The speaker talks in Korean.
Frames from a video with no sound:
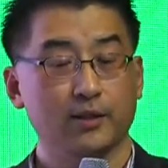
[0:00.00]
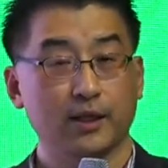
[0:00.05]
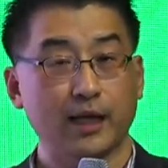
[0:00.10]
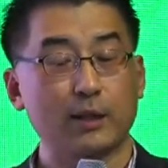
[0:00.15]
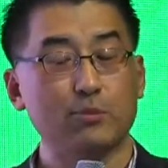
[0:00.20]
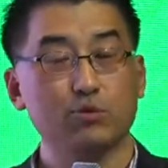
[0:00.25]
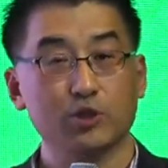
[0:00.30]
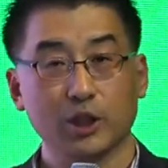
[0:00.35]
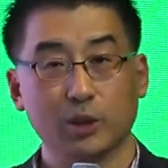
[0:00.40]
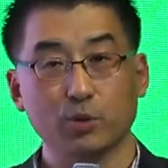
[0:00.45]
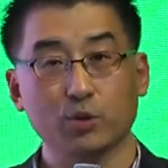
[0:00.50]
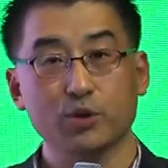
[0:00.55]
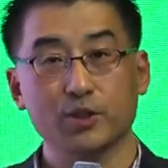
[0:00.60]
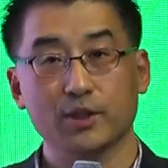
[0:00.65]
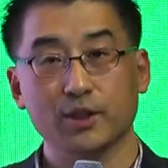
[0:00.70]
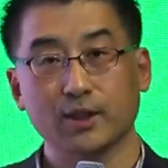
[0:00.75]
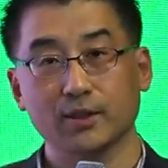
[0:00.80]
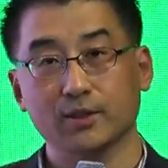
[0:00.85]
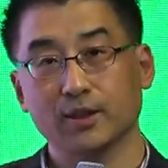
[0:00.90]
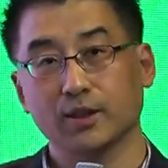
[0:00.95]
내부 자본
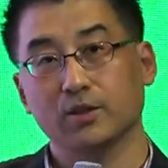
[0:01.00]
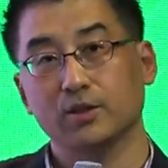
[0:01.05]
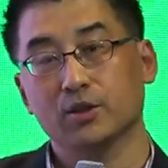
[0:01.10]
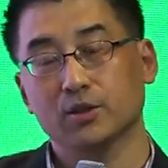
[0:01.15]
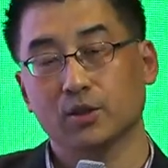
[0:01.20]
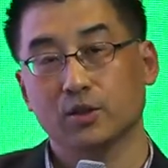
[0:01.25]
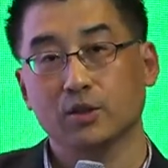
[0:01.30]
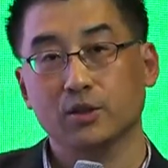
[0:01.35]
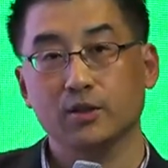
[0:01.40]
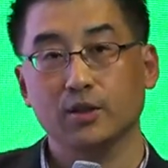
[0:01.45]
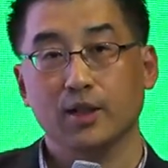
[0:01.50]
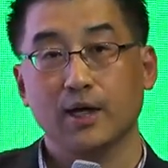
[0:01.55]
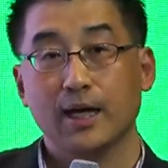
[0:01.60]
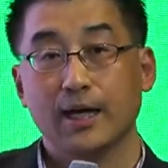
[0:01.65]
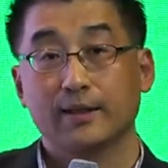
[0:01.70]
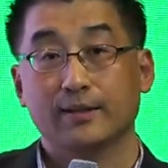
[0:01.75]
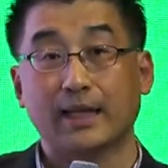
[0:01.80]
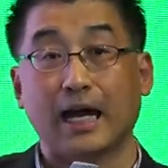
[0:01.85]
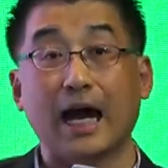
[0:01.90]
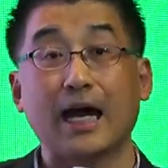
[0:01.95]
시장 의사결정은
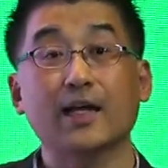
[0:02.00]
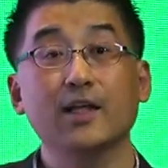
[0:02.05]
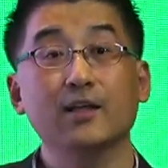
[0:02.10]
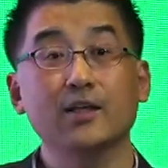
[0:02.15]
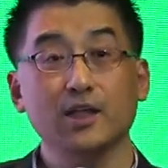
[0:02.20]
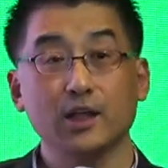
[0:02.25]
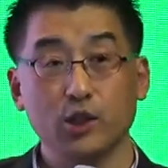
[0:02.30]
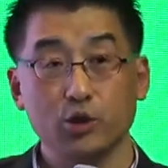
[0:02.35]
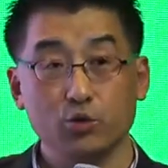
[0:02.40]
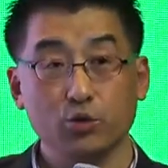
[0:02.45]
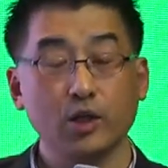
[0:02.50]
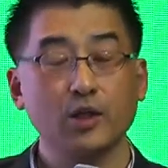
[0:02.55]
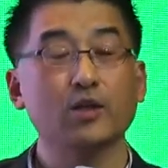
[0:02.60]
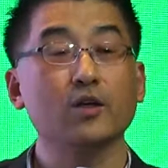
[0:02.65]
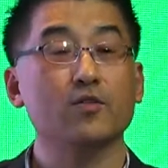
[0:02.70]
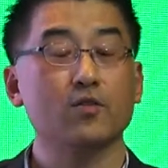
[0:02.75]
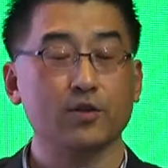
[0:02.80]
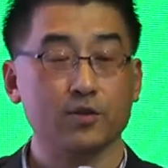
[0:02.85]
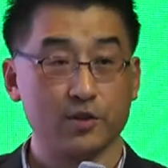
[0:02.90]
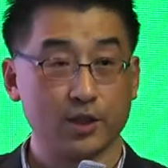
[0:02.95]
다른 이유에
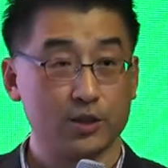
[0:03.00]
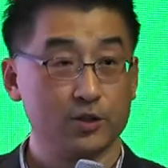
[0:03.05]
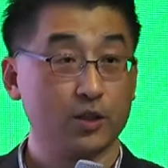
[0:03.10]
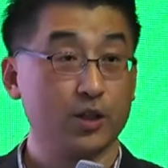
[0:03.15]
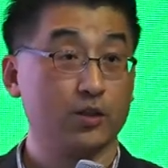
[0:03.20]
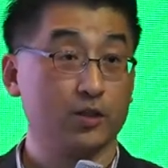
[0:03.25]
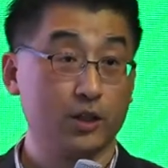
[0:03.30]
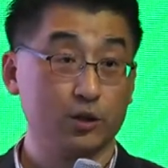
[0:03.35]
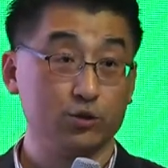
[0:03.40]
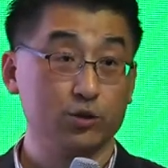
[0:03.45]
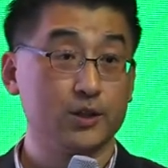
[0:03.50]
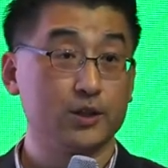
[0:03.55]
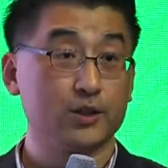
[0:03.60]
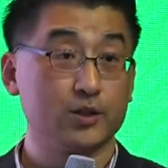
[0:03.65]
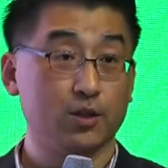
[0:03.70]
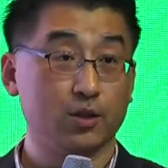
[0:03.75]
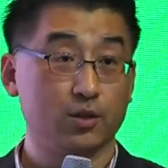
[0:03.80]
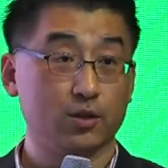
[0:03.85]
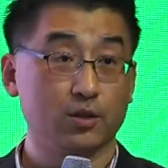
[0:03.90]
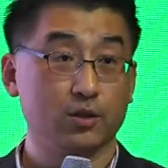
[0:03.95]
의해서 의사결정이 일어날 수
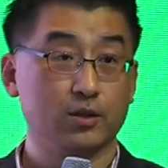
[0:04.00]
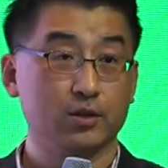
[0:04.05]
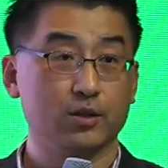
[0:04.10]
있어요.